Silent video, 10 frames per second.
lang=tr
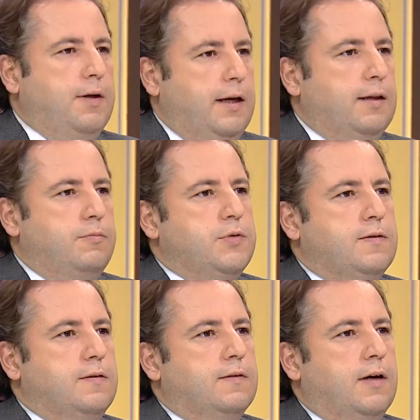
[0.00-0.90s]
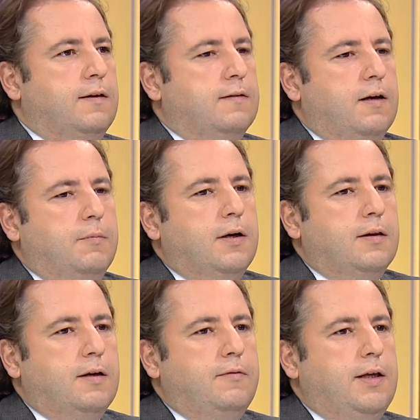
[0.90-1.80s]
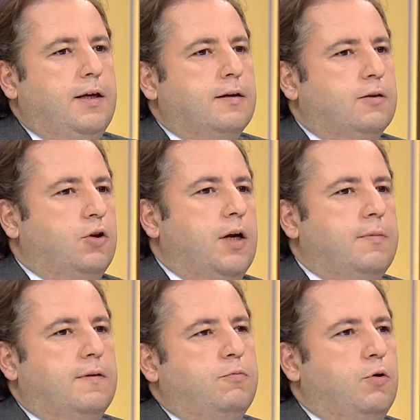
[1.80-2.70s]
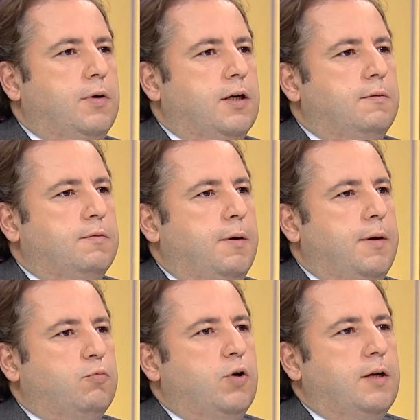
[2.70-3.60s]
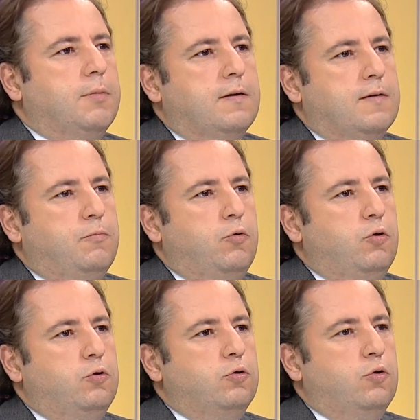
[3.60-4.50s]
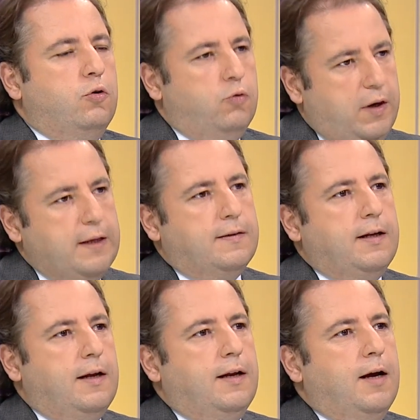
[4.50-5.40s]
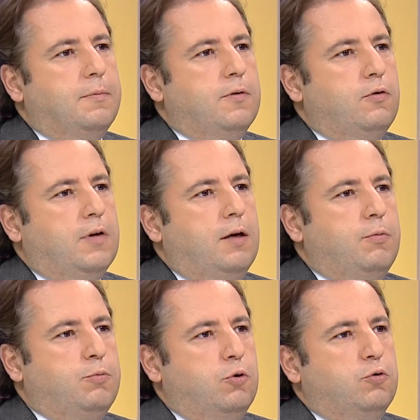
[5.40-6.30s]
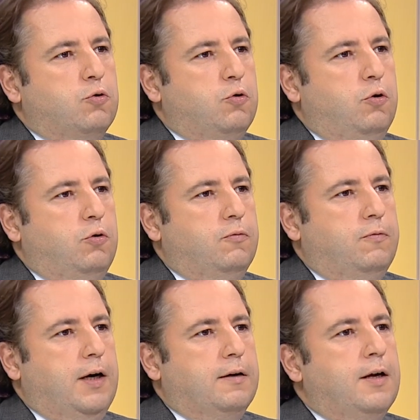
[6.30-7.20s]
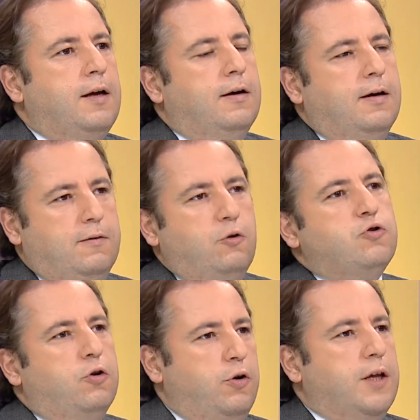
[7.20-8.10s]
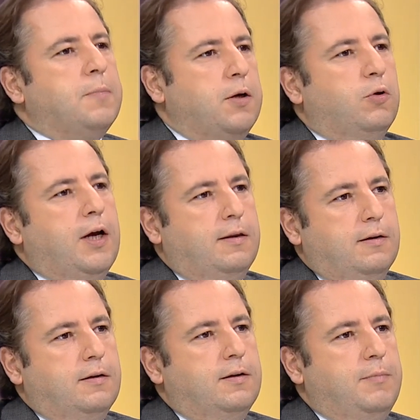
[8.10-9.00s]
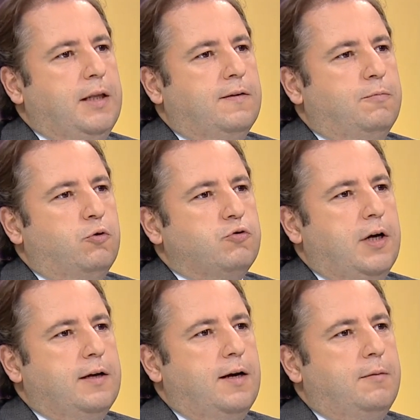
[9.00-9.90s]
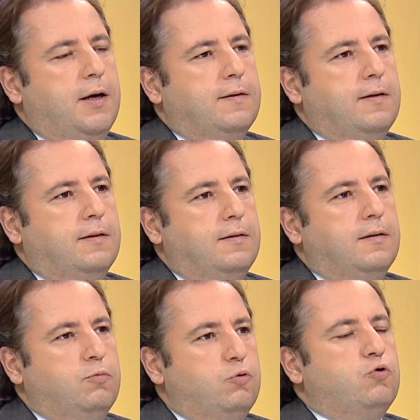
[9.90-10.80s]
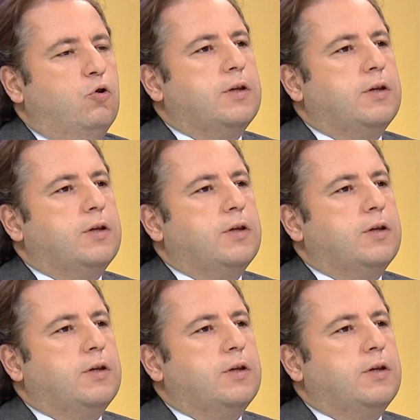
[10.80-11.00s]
eğitimcisiniz aynı zamanda ve yakın dönemde Spor Bakanımız Mehmet Muharrem Kasapoğlu'nun üniversitelerle yaptığı özel bir protokol evet. var. Az önce öğretmen olan e, milli sporculardan bahsettiniz. Bunu çok